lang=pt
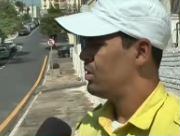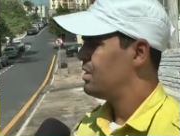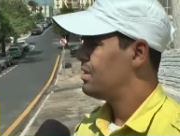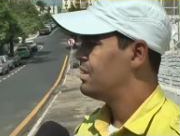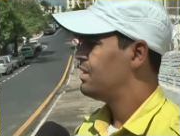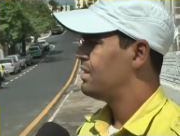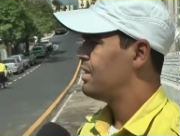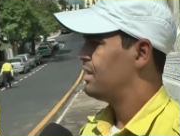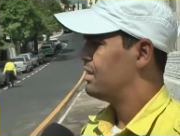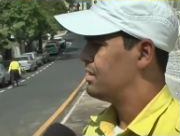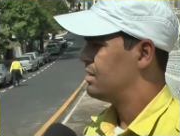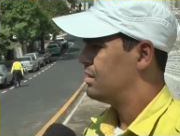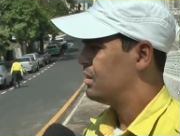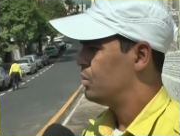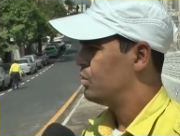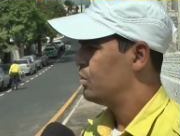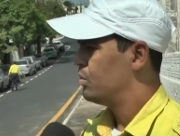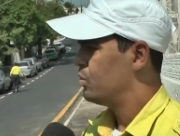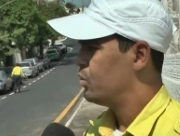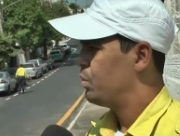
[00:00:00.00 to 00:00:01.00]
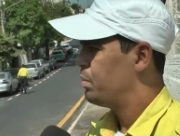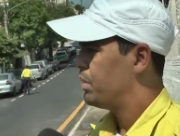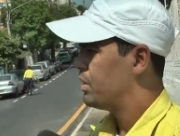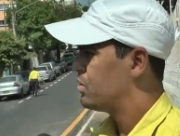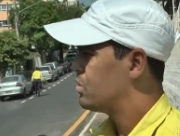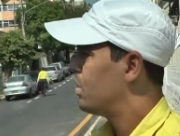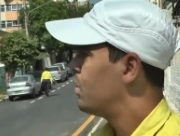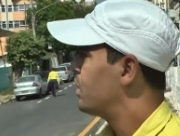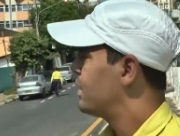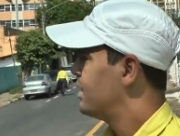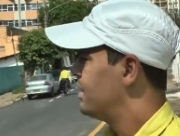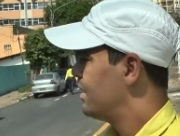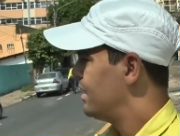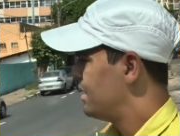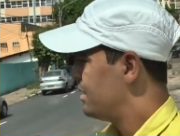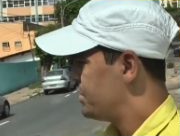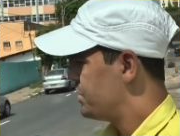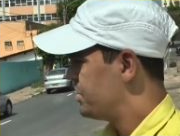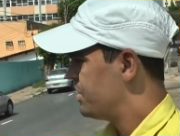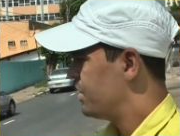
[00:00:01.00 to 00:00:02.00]
solicitação do pessoal aqui da
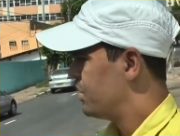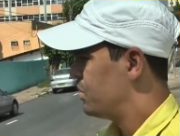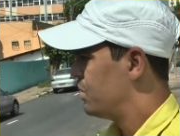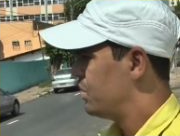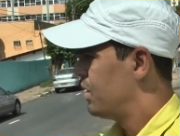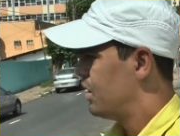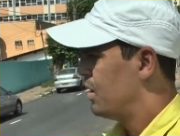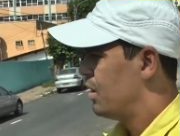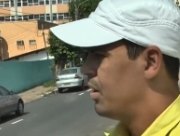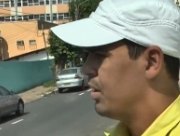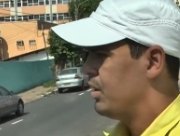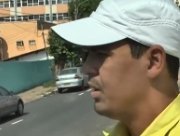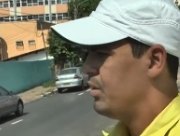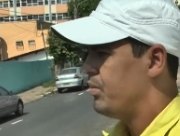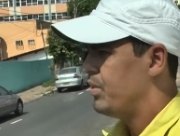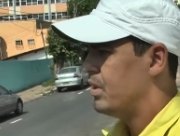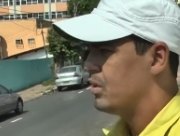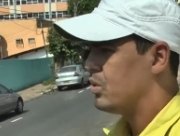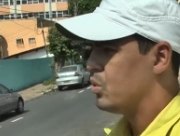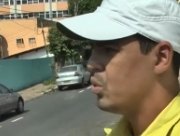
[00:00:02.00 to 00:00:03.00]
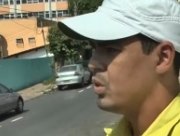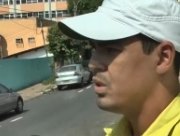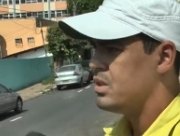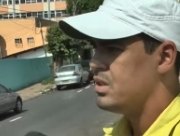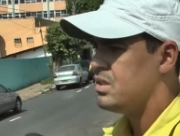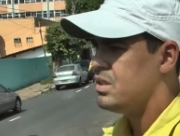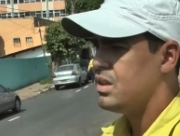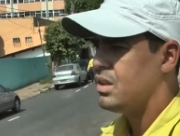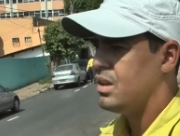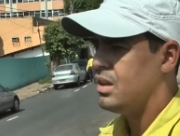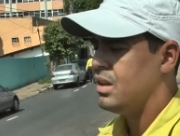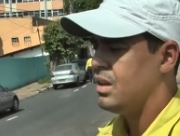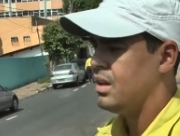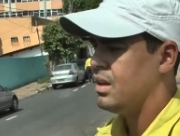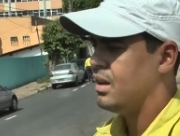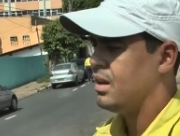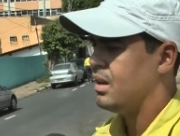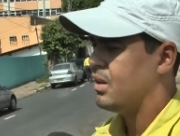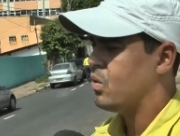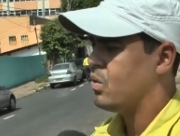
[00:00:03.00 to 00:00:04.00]
região em virtude de
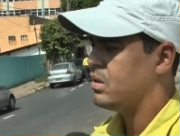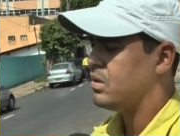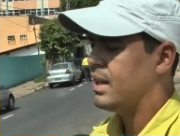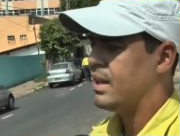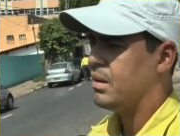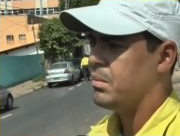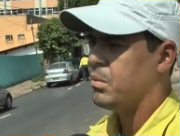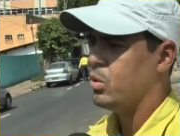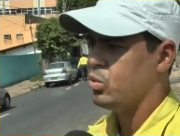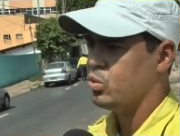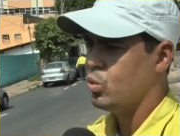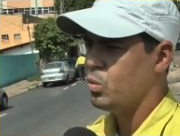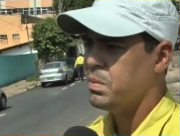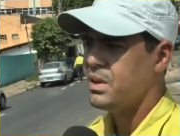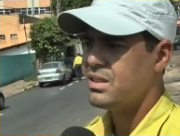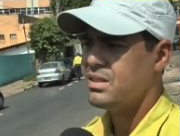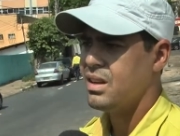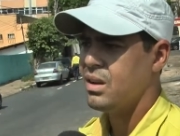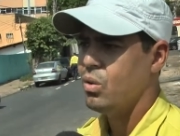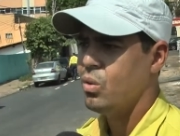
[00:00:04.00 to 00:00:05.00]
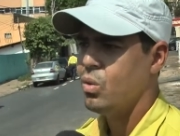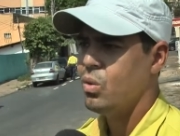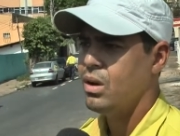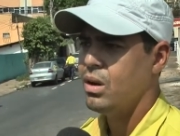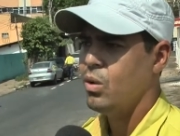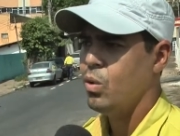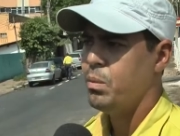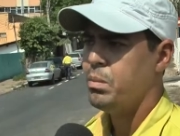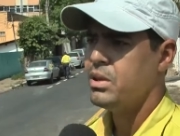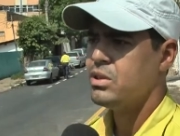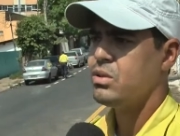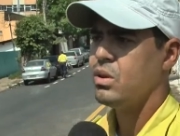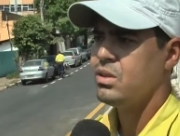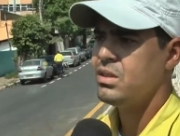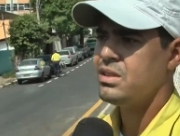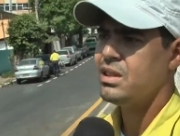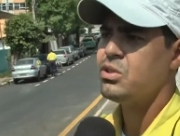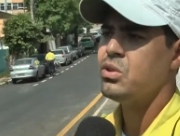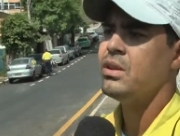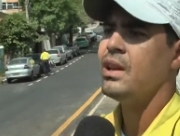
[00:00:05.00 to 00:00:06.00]
que, quando era mão dupla essa rua, o pessoal
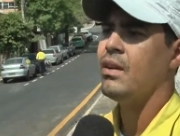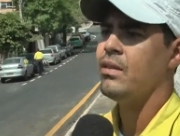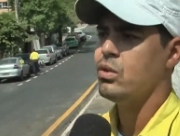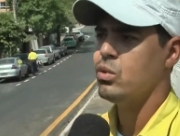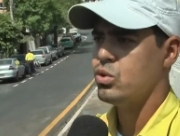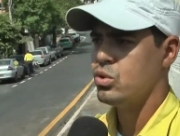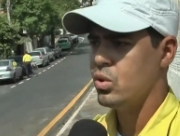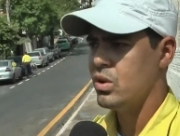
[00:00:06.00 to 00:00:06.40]
estacionava dos